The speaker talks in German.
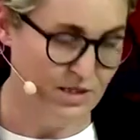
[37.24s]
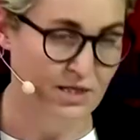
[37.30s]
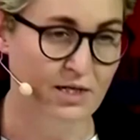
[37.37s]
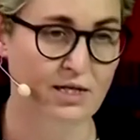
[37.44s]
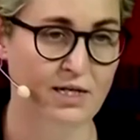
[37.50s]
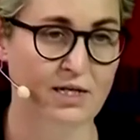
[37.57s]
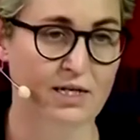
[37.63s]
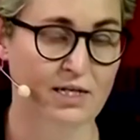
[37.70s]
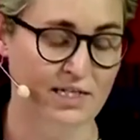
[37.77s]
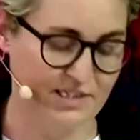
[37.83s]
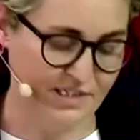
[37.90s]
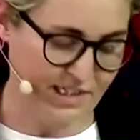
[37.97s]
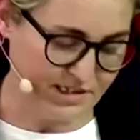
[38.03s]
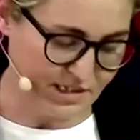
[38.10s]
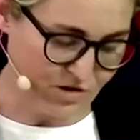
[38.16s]
der
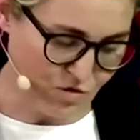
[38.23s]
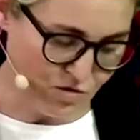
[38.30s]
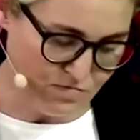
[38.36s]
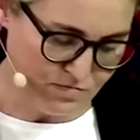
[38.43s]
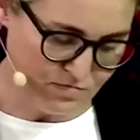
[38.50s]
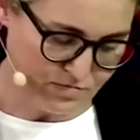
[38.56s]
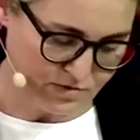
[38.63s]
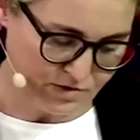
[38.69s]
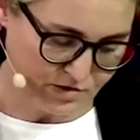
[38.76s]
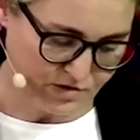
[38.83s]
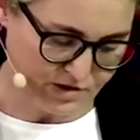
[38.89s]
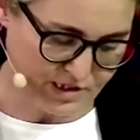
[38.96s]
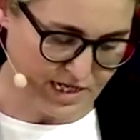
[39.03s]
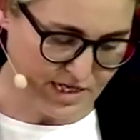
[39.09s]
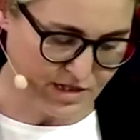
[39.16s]
Linken waren der
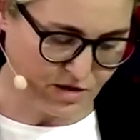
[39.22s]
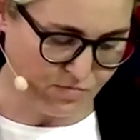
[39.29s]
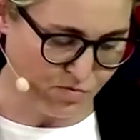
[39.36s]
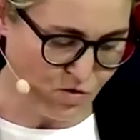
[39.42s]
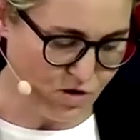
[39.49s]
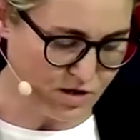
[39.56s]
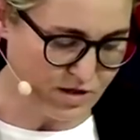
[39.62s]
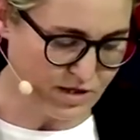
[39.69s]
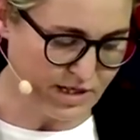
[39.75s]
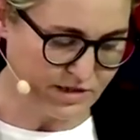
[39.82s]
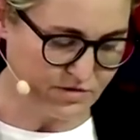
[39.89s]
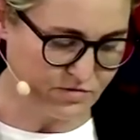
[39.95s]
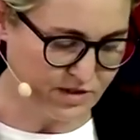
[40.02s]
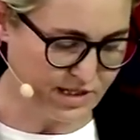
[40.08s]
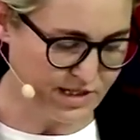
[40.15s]
Mitteilung zufolge
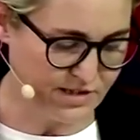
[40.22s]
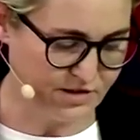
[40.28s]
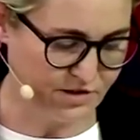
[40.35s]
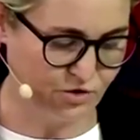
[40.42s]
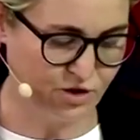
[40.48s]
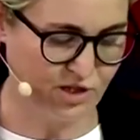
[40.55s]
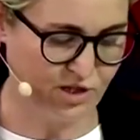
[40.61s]
Gründe für ihren